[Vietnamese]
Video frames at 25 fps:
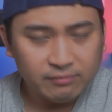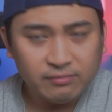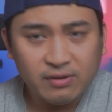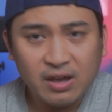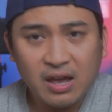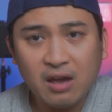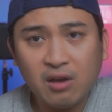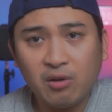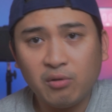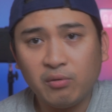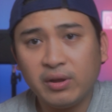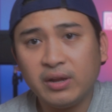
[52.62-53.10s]

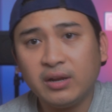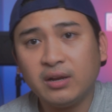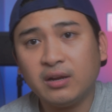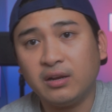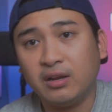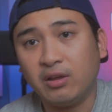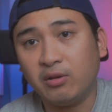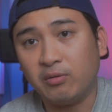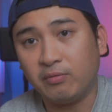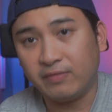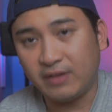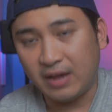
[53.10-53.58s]
và hầu hết
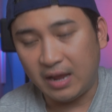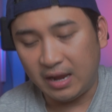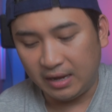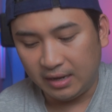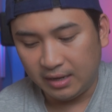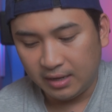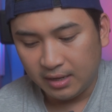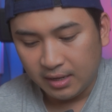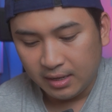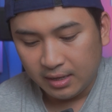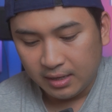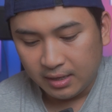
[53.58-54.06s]
là đều
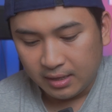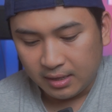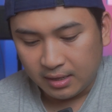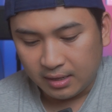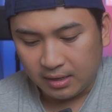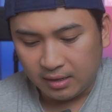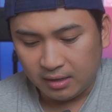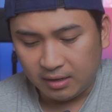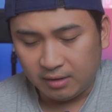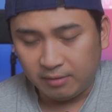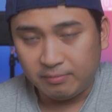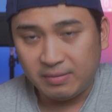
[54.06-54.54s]
phải
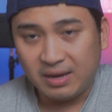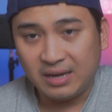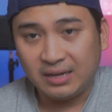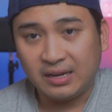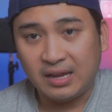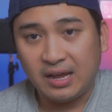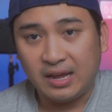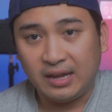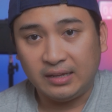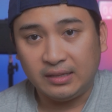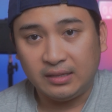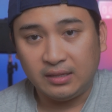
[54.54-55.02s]
à,
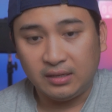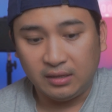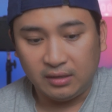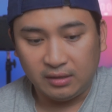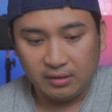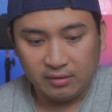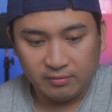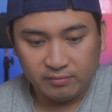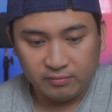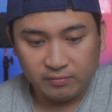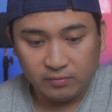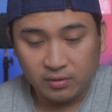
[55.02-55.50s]
ban ngày
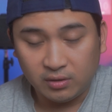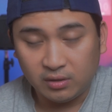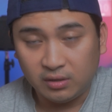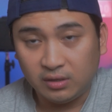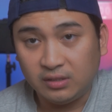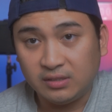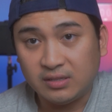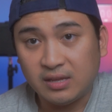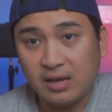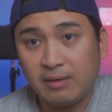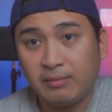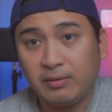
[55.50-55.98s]
thì vừa
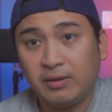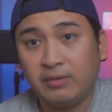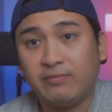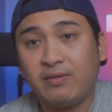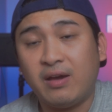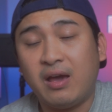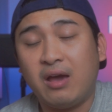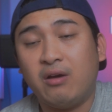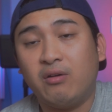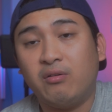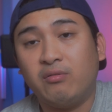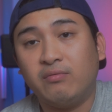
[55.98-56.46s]
đi ra đi
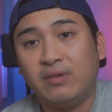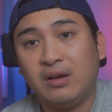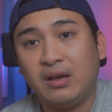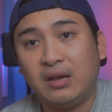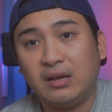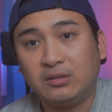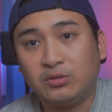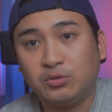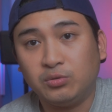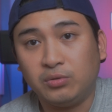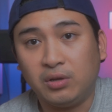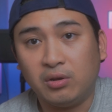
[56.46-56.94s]
vào
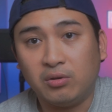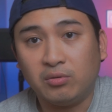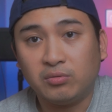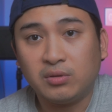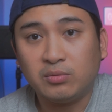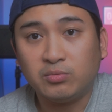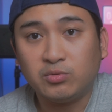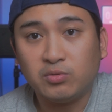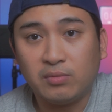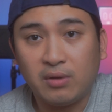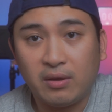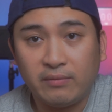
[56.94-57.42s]
và chủ yếu
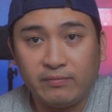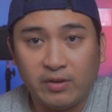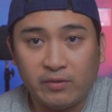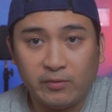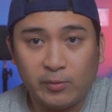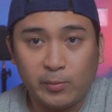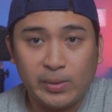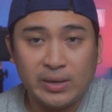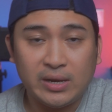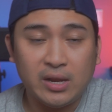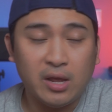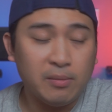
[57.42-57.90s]
tập trung làm
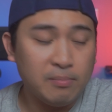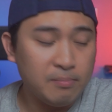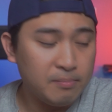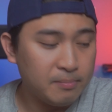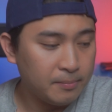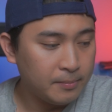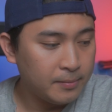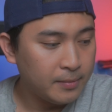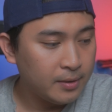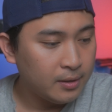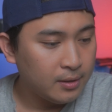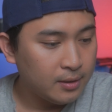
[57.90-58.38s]
việc vào ban đêm
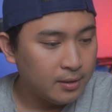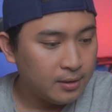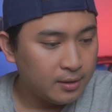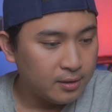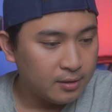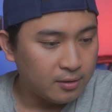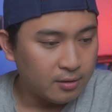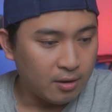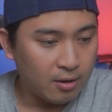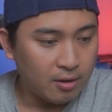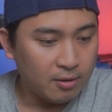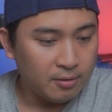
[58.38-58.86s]

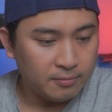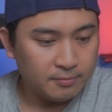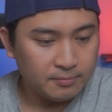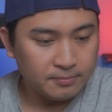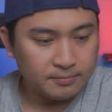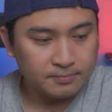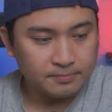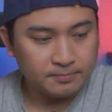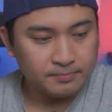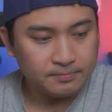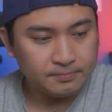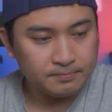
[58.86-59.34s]
đó
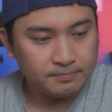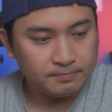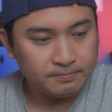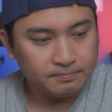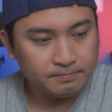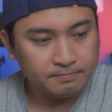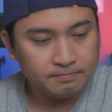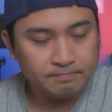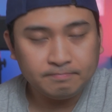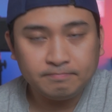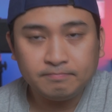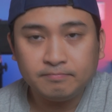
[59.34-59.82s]

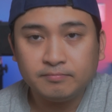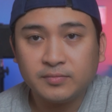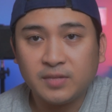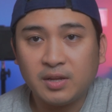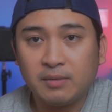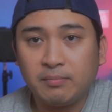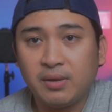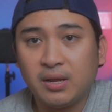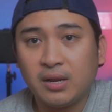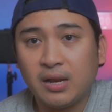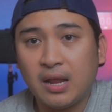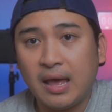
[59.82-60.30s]

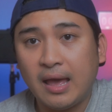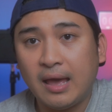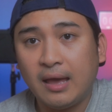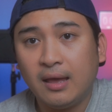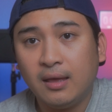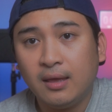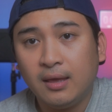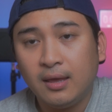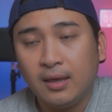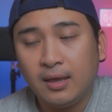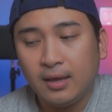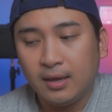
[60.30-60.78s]
đặc biệt
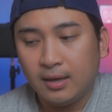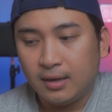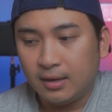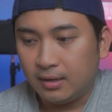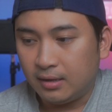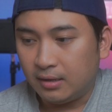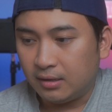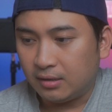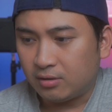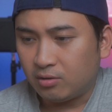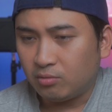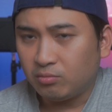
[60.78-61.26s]
là
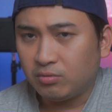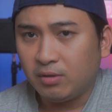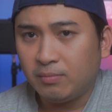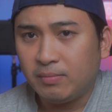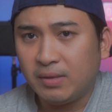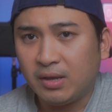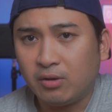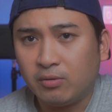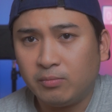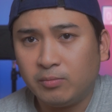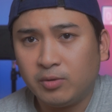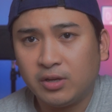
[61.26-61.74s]
à, công ty
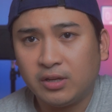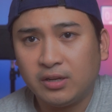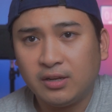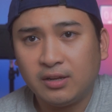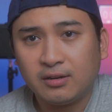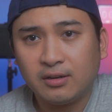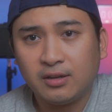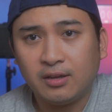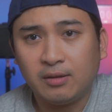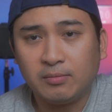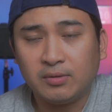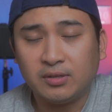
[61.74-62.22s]
mình có một cái
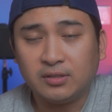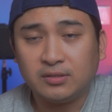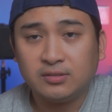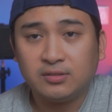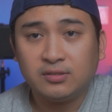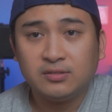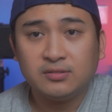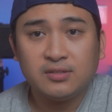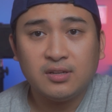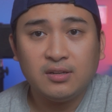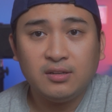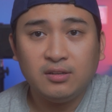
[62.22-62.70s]
đặc điểm là
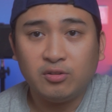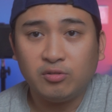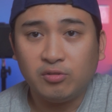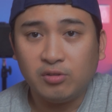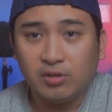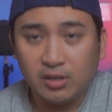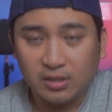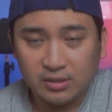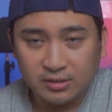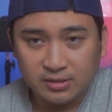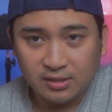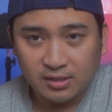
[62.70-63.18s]
rất rất nhiều
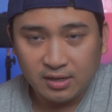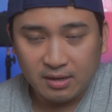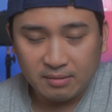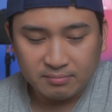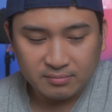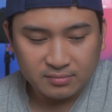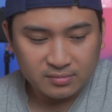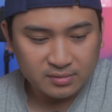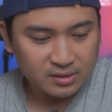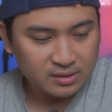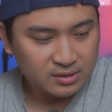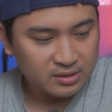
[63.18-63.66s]
người sinh
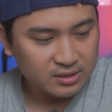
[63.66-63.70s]
năm